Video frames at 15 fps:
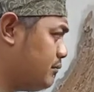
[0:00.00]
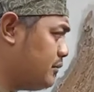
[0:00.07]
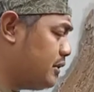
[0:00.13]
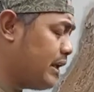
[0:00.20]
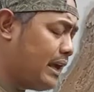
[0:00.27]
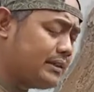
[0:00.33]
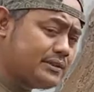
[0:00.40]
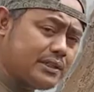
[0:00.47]

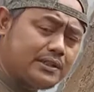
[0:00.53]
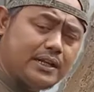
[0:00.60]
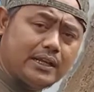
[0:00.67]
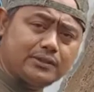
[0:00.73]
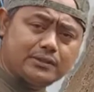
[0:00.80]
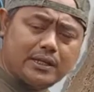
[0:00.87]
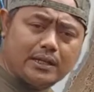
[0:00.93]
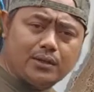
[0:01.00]
yang
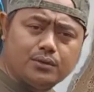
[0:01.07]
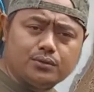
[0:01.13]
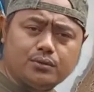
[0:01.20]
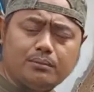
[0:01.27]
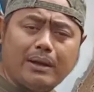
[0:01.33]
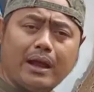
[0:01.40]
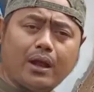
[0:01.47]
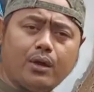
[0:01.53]
cerdas kalau untuk
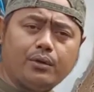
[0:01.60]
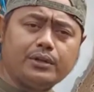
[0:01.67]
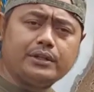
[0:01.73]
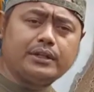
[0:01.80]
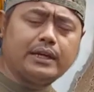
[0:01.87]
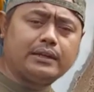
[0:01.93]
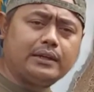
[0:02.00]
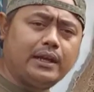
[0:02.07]
makau ini
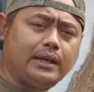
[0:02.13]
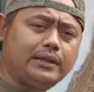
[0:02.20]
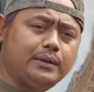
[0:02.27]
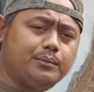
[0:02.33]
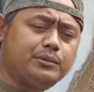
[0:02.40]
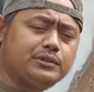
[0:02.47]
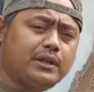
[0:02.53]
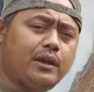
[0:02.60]
karena ini
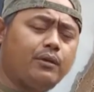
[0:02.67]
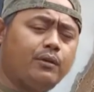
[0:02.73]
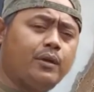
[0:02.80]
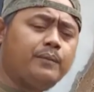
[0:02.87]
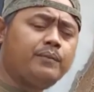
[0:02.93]
bisa